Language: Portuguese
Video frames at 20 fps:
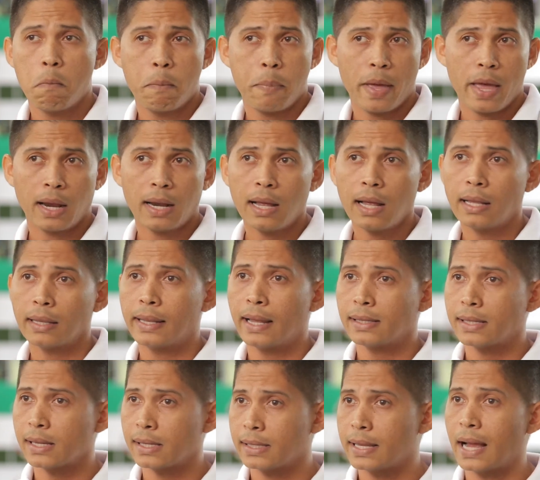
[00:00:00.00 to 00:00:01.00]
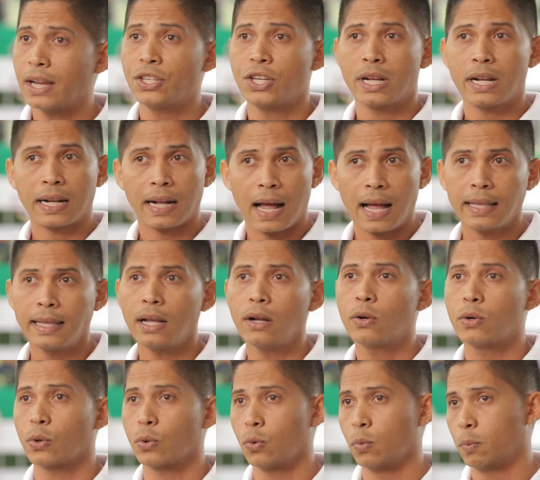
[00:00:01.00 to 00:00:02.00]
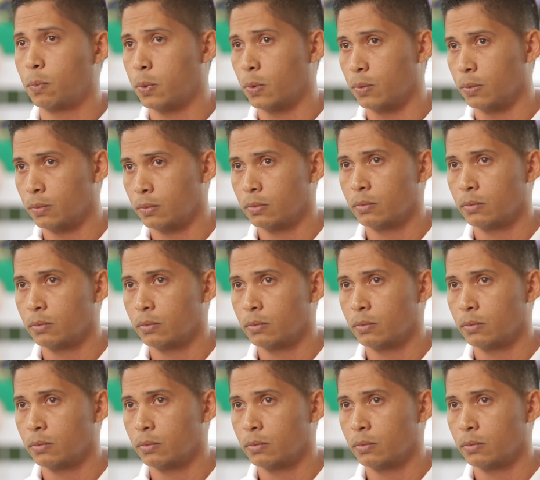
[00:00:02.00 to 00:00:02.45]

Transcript: pela necessidade de cada grupo.